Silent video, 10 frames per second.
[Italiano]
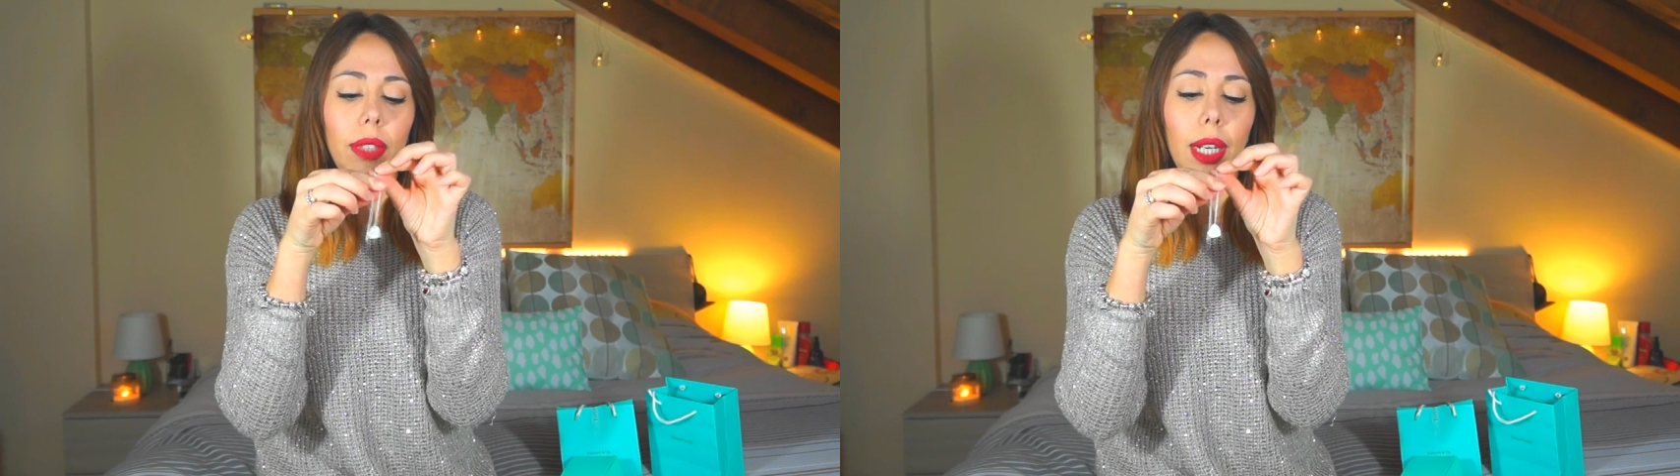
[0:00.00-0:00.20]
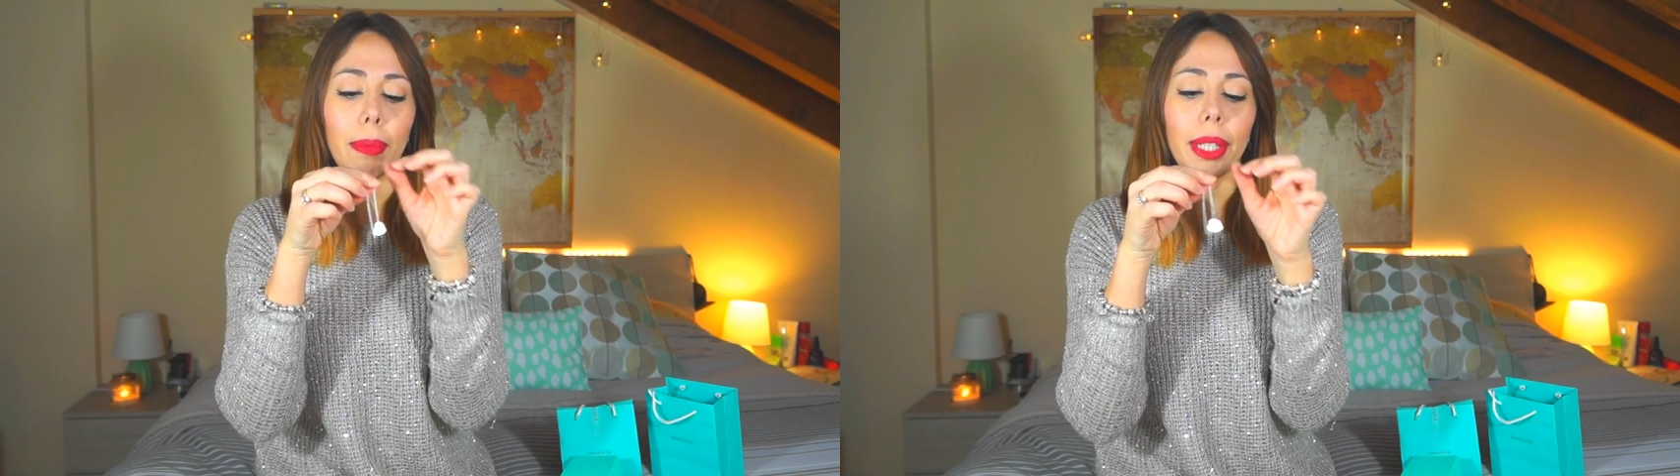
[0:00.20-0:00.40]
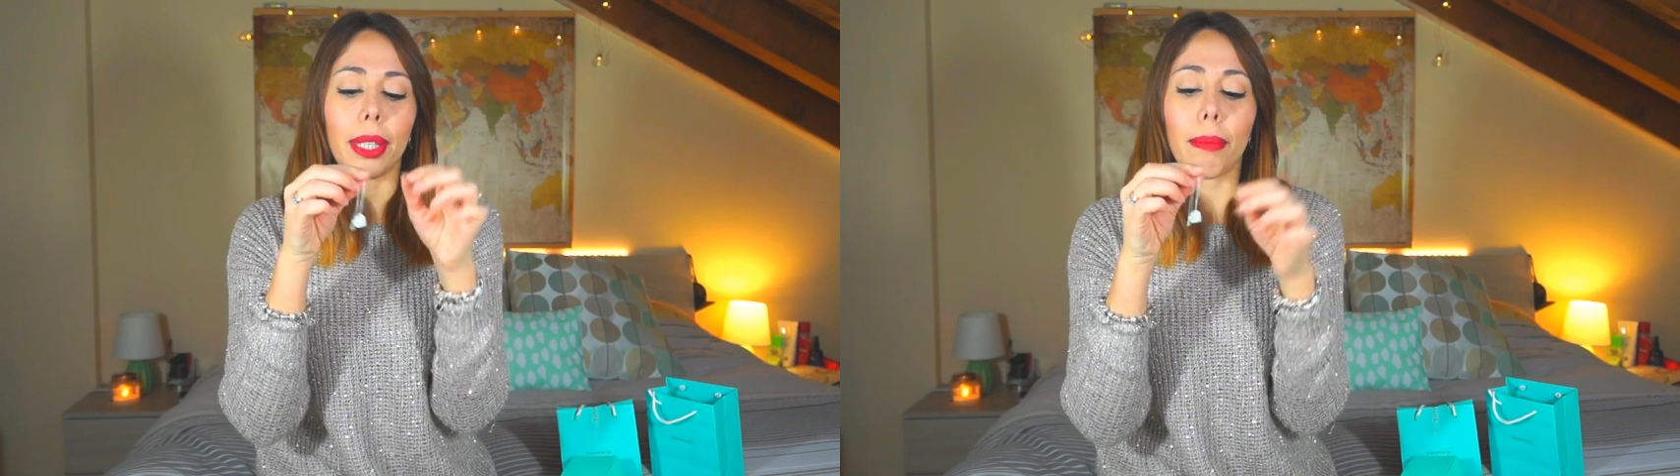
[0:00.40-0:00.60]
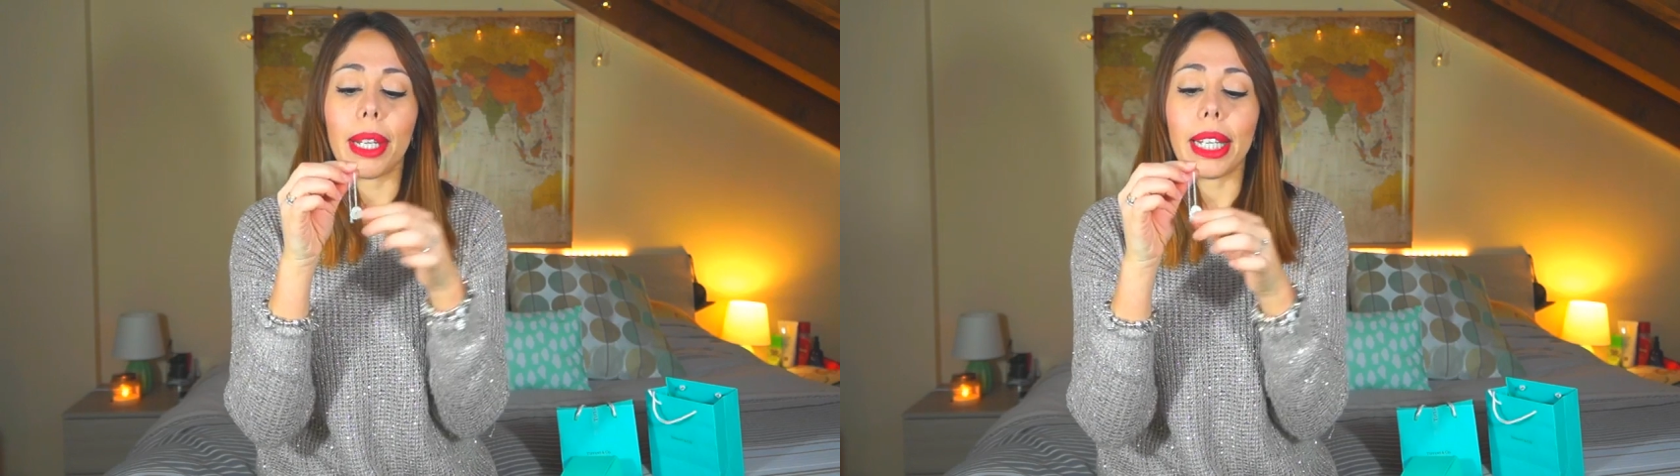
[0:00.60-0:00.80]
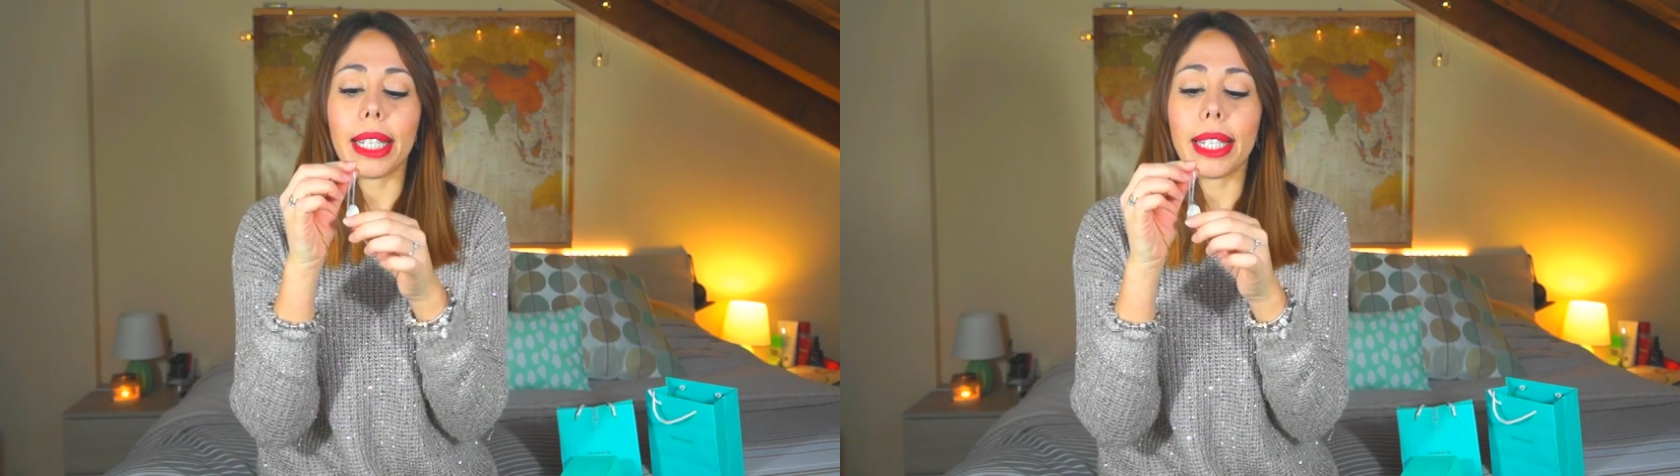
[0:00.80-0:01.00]
veramente
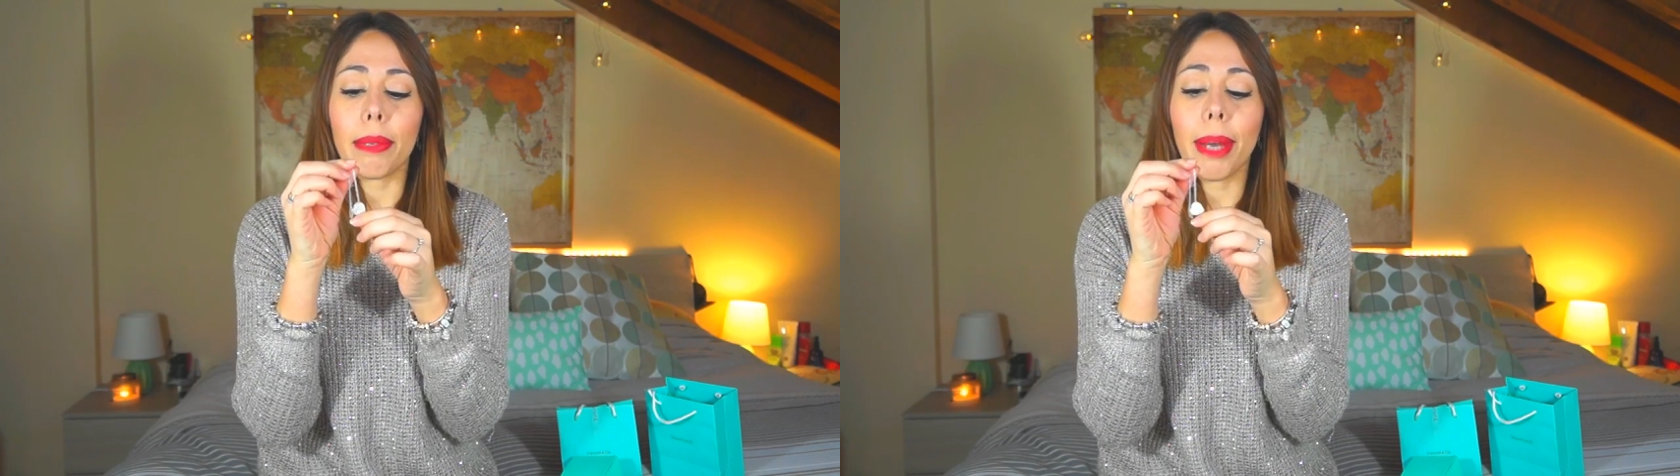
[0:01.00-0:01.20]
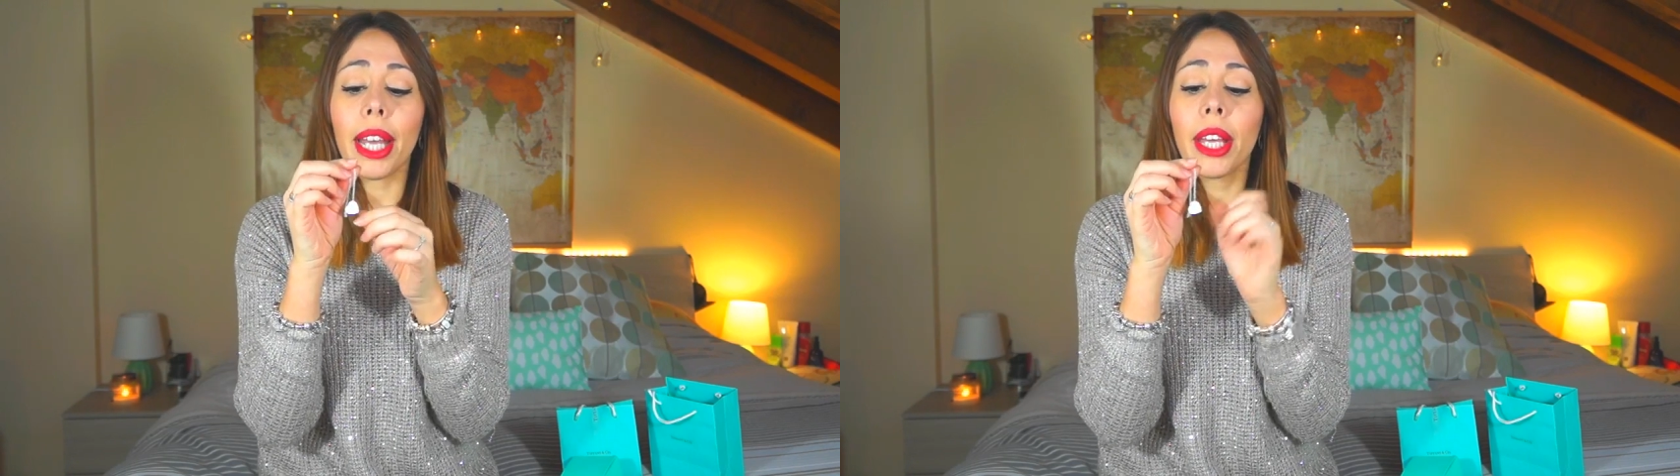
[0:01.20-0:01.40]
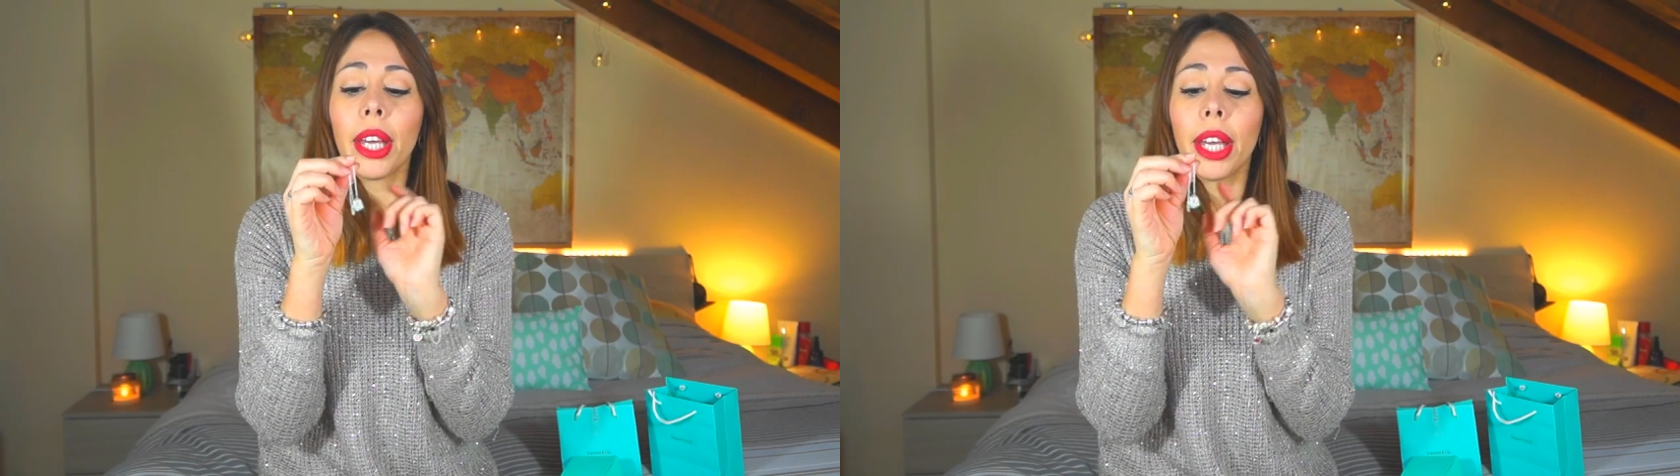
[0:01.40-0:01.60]
bellissima